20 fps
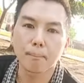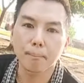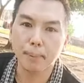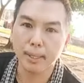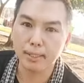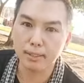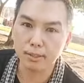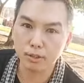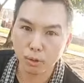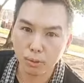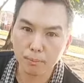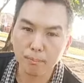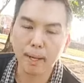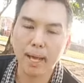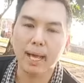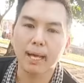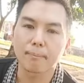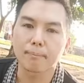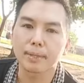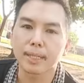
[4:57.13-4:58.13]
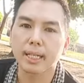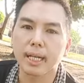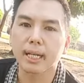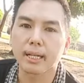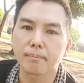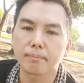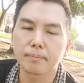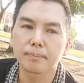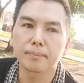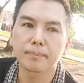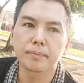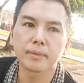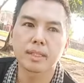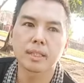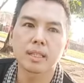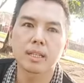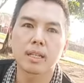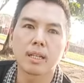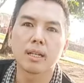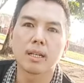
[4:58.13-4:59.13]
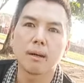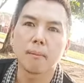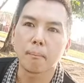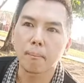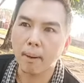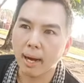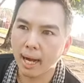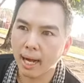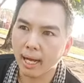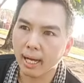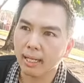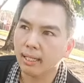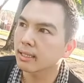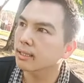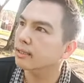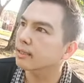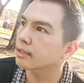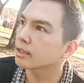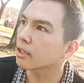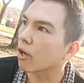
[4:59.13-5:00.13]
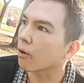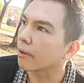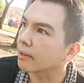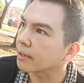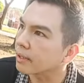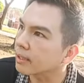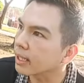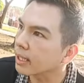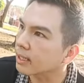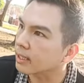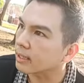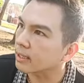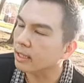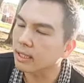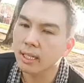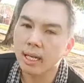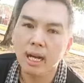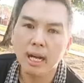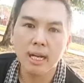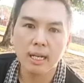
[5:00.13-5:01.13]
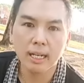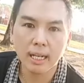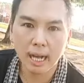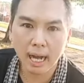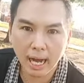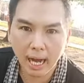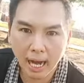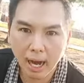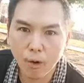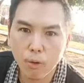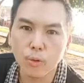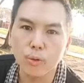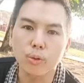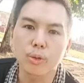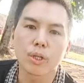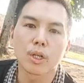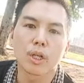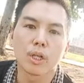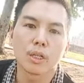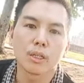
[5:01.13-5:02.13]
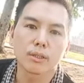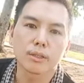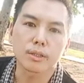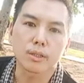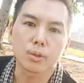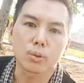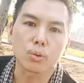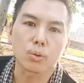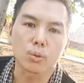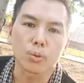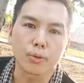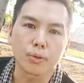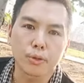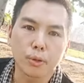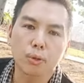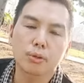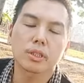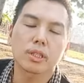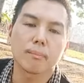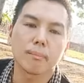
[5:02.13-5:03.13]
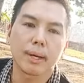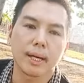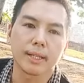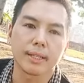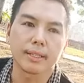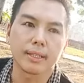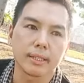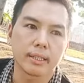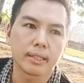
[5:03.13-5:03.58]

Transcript: เป็นต้นแบบนะครับ มาต่อเนื่องเข้าสู่ยุคสมัย